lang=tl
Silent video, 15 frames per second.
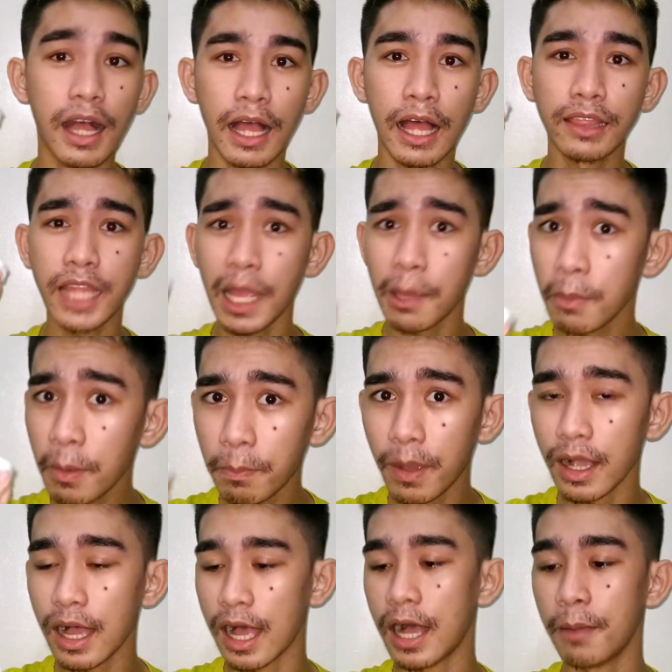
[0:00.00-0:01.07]
ang tamang
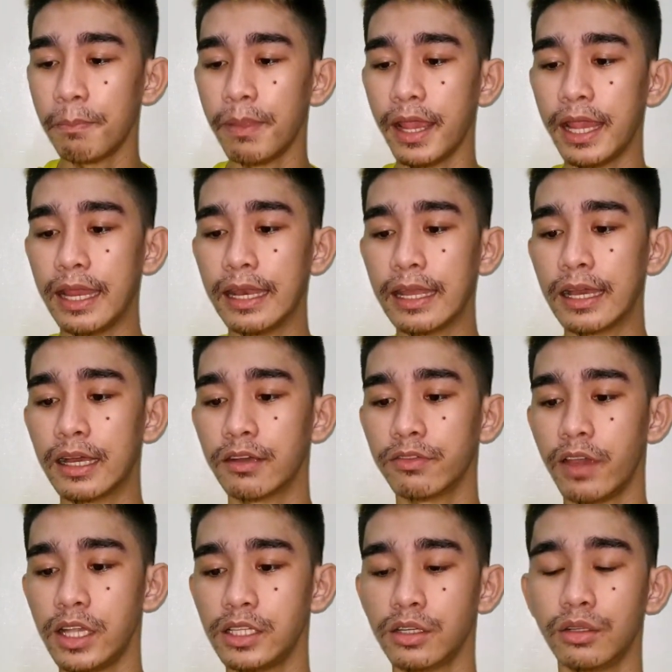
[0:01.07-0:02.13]
pag-a-apply ng
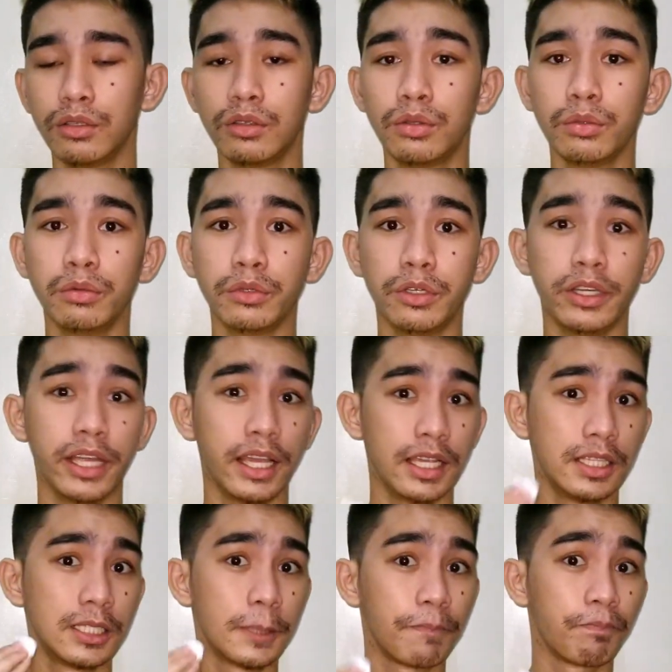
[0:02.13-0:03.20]
facial toner
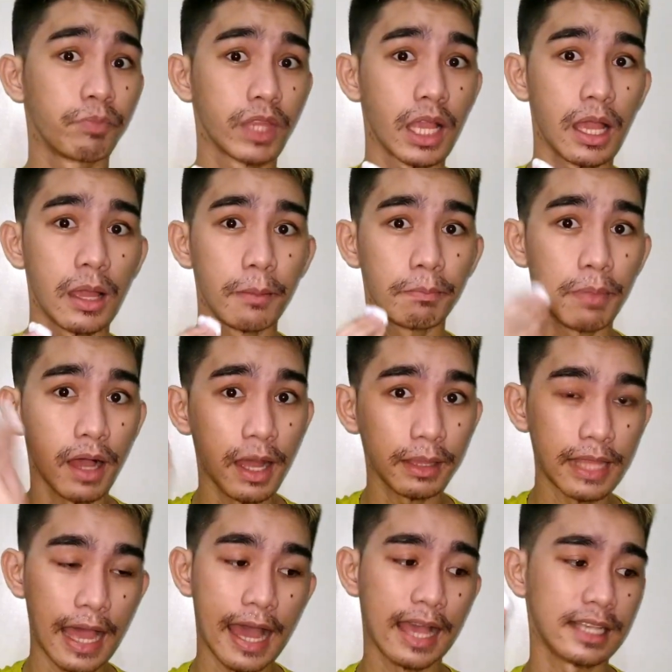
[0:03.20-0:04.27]
is
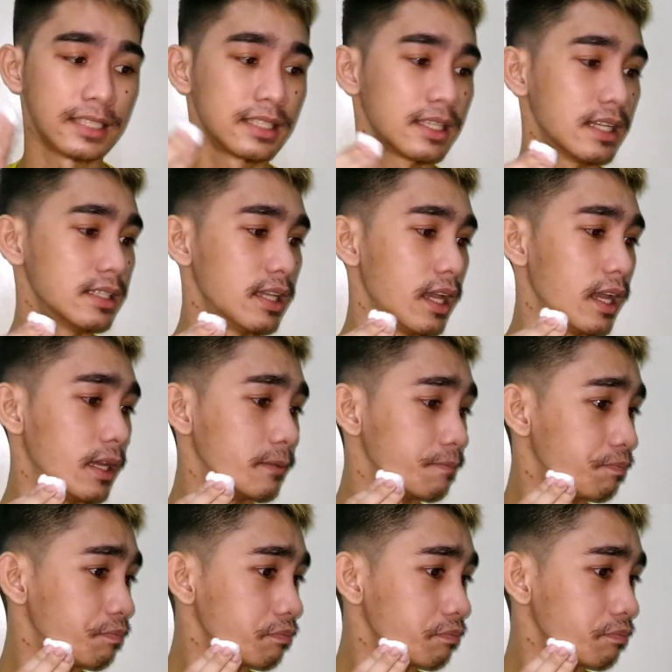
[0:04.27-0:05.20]
pataas kasi